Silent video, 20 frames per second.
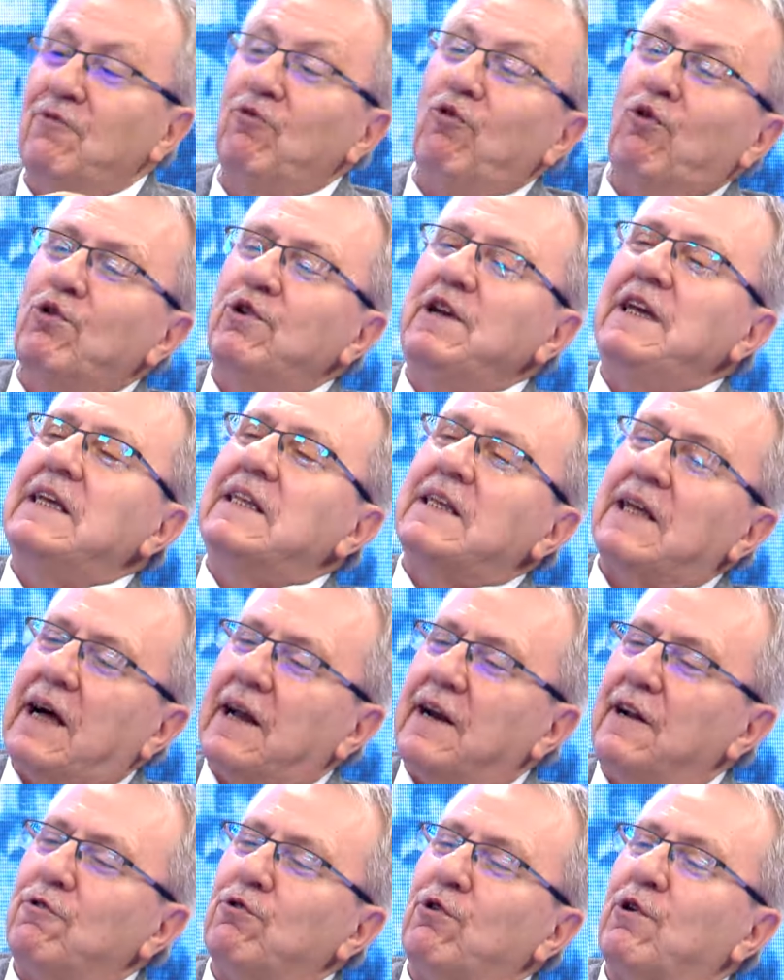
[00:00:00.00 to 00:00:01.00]
onu
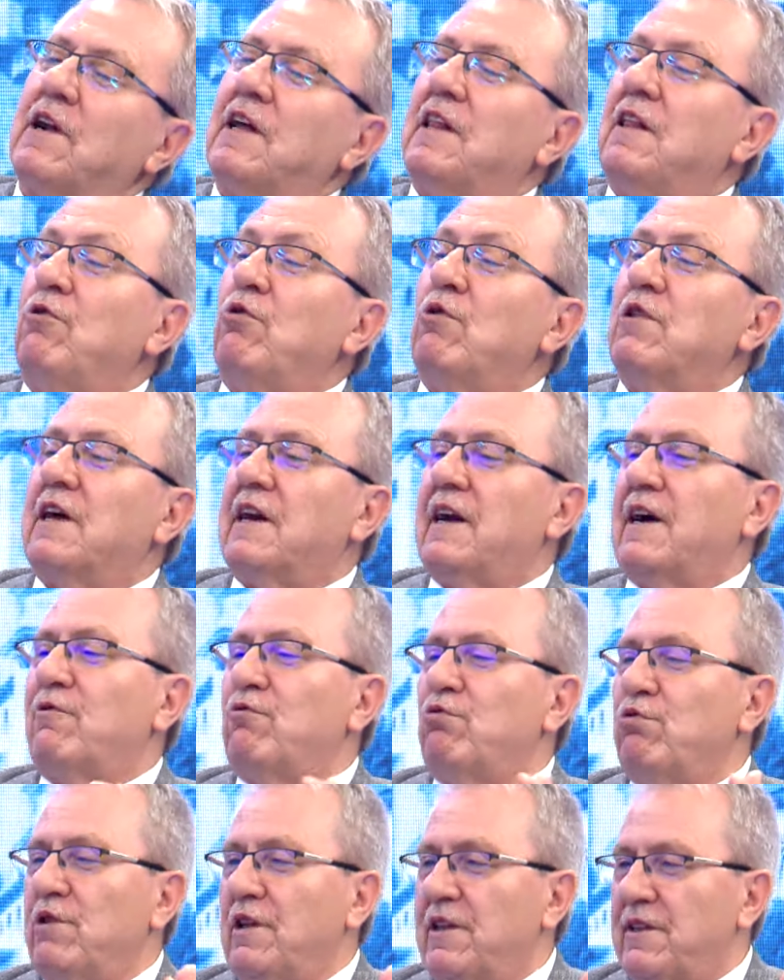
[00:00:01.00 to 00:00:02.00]
idareli
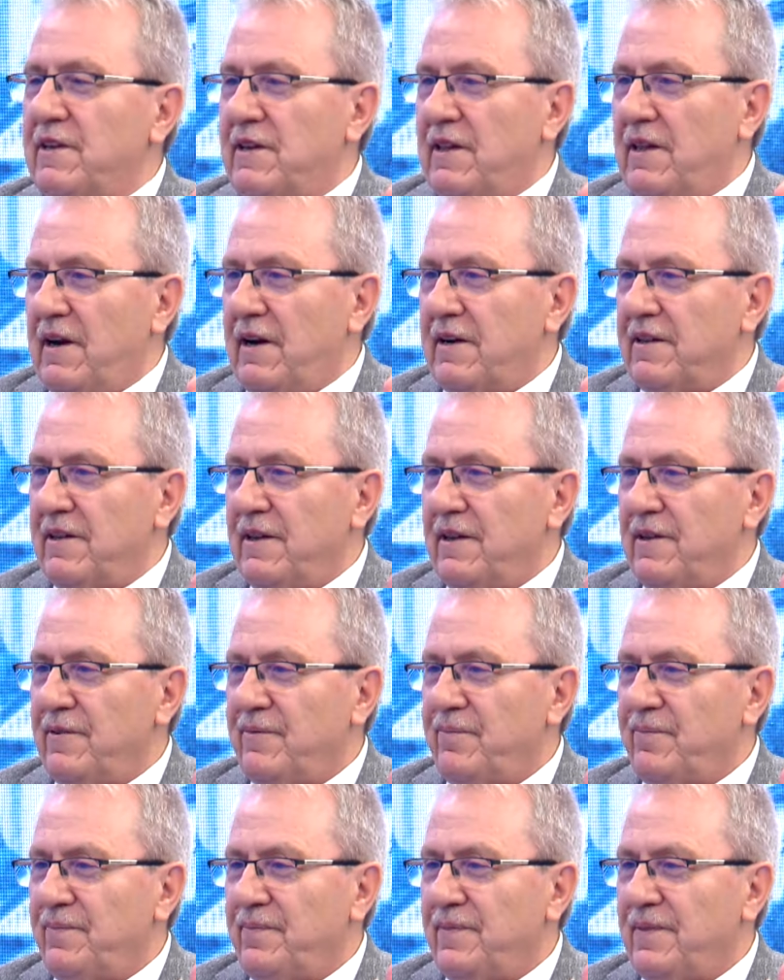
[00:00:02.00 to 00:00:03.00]
olarak kullanırlardı. İçme
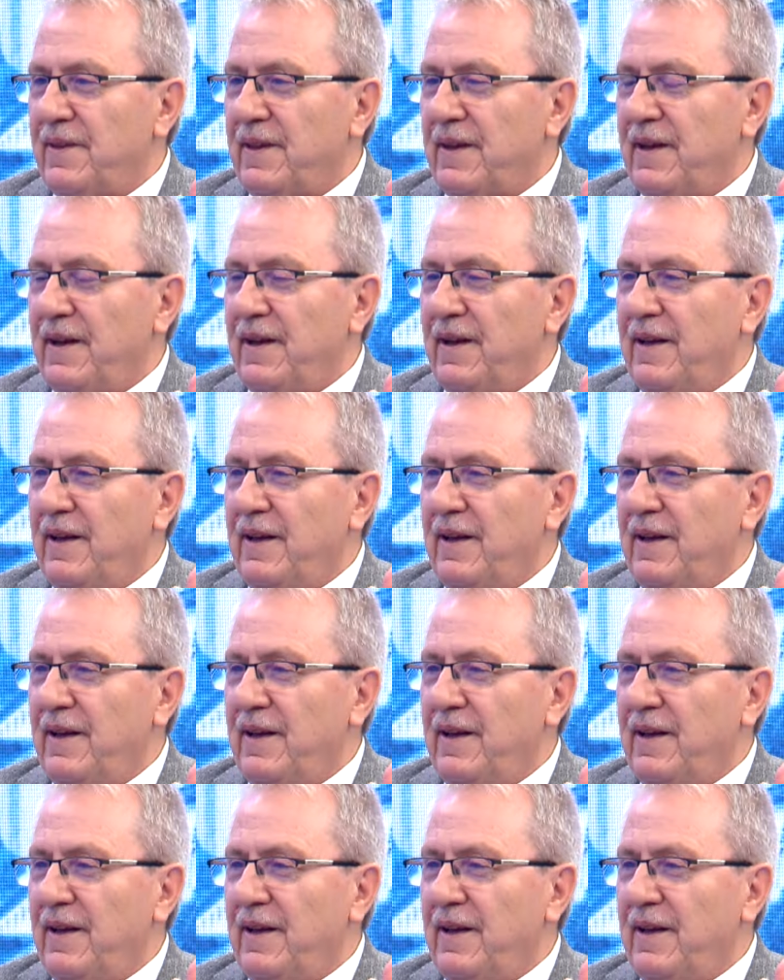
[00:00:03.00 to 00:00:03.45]
suyunu da